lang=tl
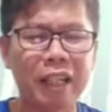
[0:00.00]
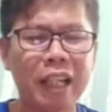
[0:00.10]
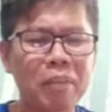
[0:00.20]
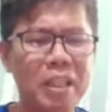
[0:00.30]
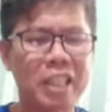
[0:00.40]

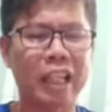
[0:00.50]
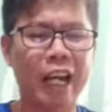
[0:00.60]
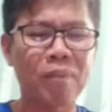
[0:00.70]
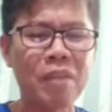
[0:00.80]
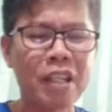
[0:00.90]
Let me
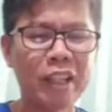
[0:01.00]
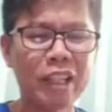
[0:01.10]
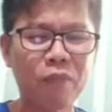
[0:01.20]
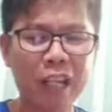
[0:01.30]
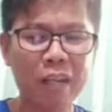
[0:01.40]
start
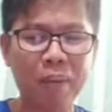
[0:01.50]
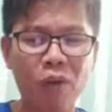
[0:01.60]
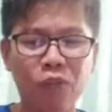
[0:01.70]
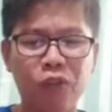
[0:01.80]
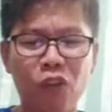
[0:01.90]
this very
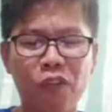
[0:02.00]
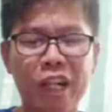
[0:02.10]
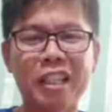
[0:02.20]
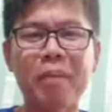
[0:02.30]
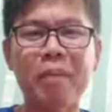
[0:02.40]
powerful
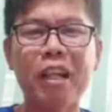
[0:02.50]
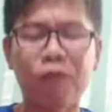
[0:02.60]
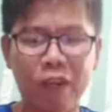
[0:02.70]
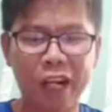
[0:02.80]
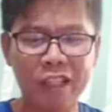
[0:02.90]
verse. Sabi ng
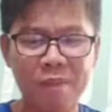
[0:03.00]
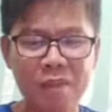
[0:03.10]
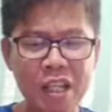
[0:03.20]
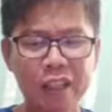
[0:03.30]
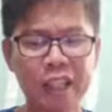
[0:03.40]

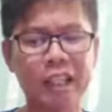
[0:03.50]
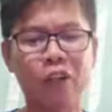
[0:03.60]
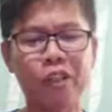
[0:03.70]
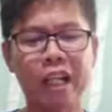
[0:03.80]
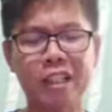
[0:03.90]
1
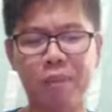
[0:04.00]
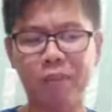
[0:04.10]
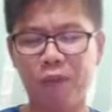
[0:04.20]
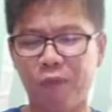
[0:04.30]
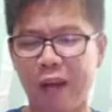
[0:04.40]
Thessalonians
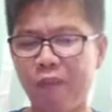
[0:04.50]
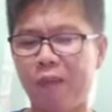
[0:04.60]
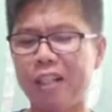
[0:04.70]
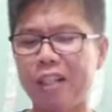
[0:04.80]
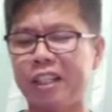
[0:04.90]
chapter 5
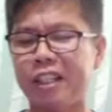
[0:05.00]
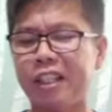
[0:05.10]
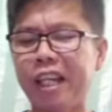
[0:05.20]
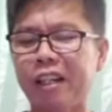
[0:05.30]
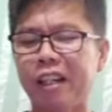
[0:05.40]
verse
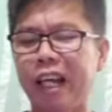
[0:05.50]
16.